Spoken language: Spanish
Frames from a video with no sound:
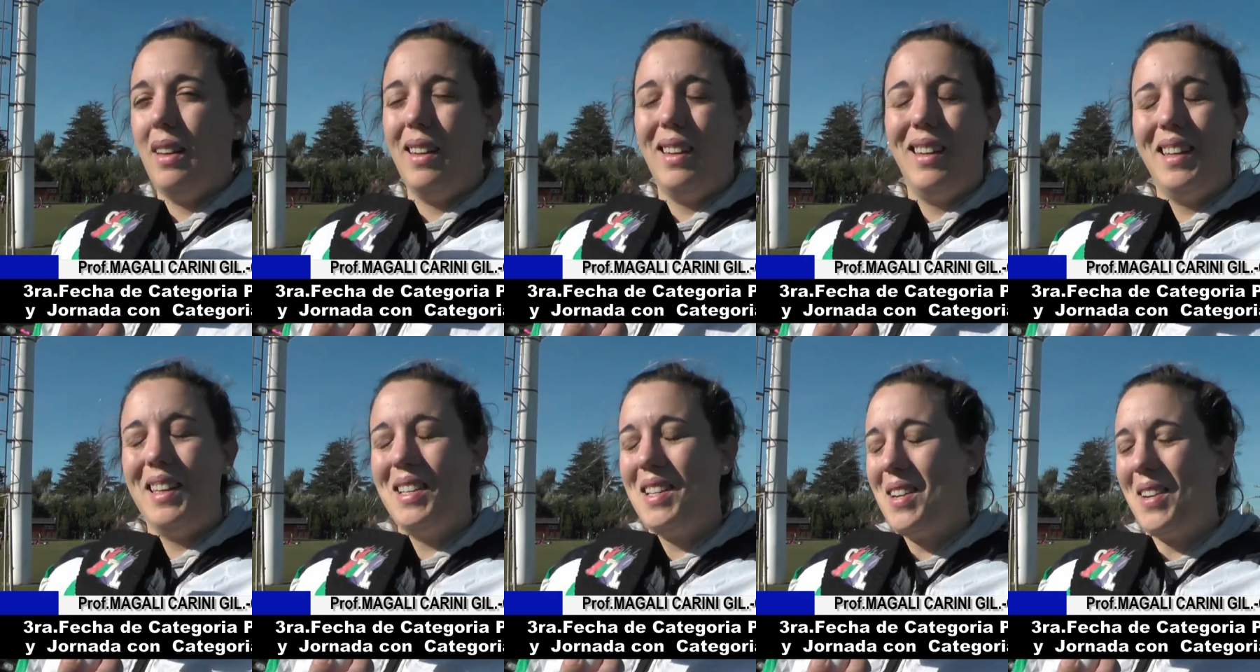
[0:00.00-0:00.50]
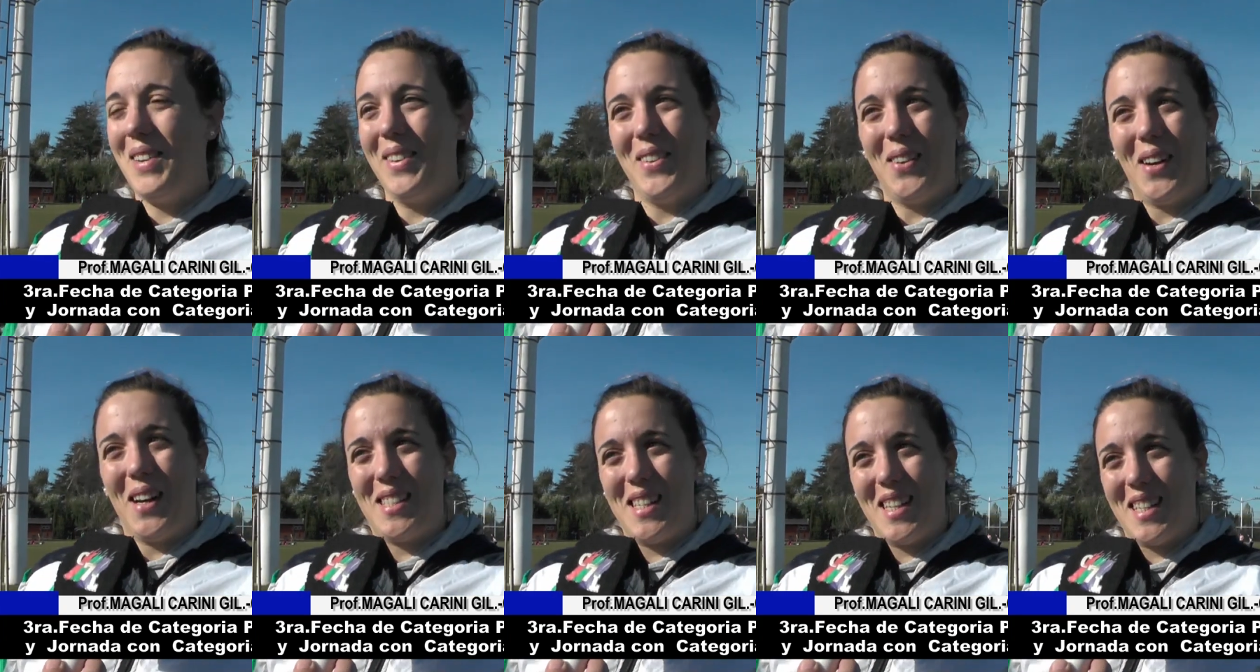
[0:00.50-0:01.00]
Eh,
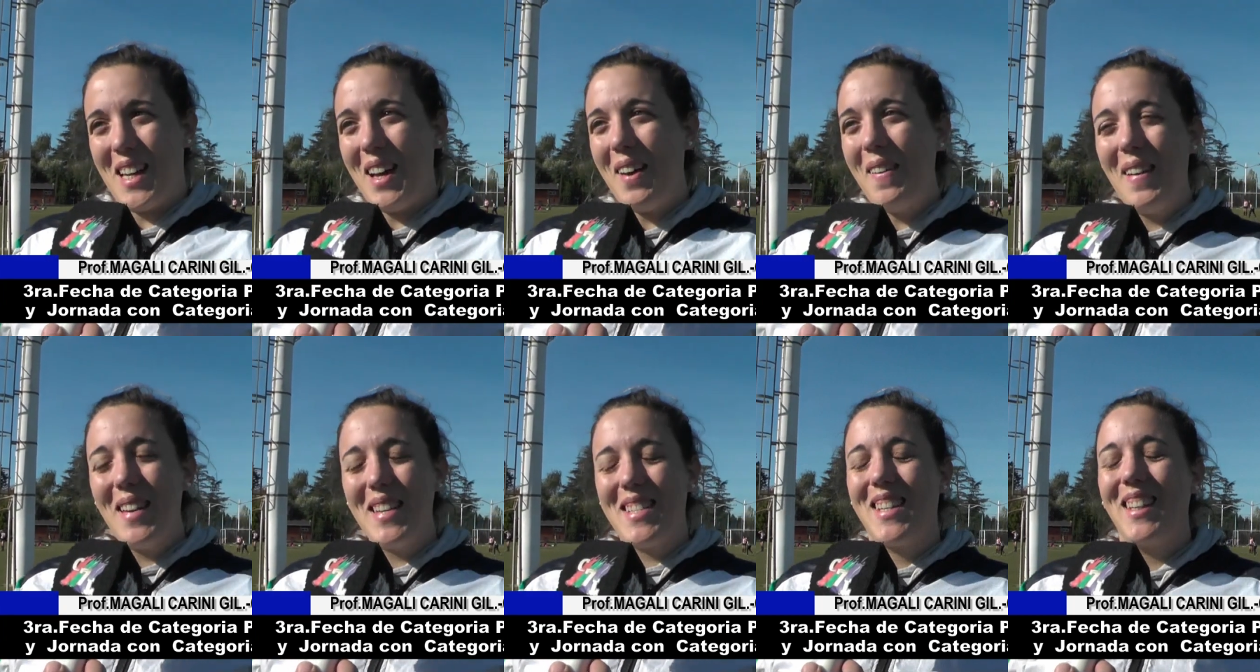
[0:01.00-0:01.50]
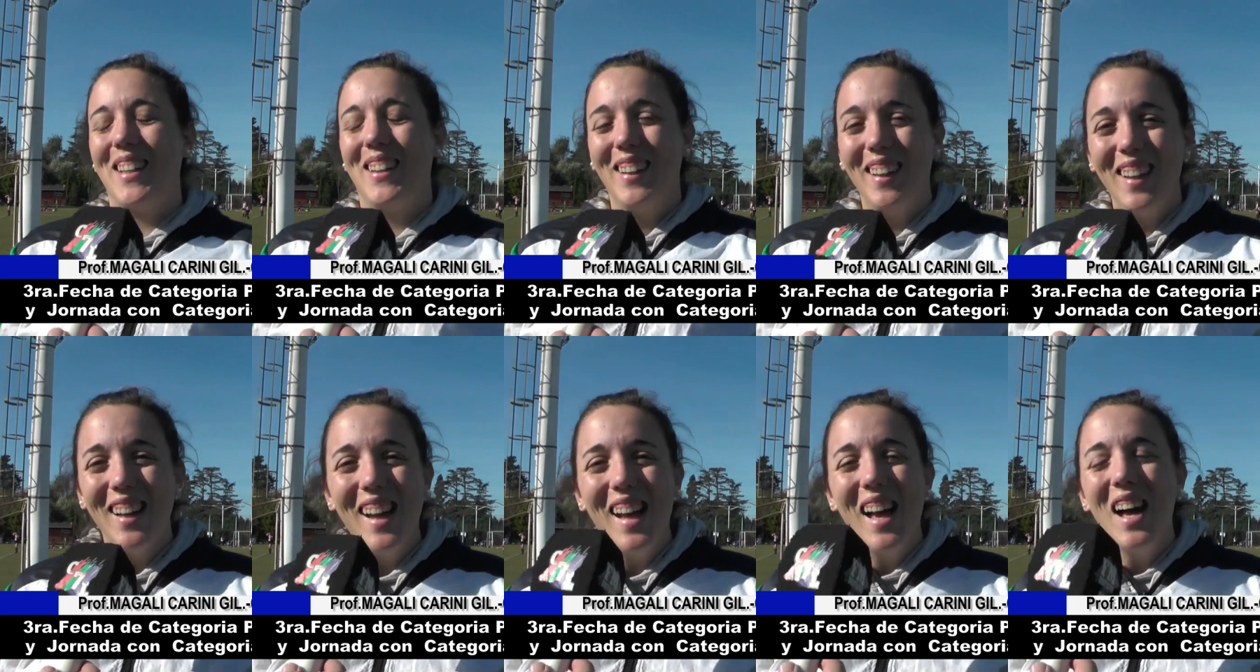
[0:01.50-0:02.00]
nunca se sabe eso. Muy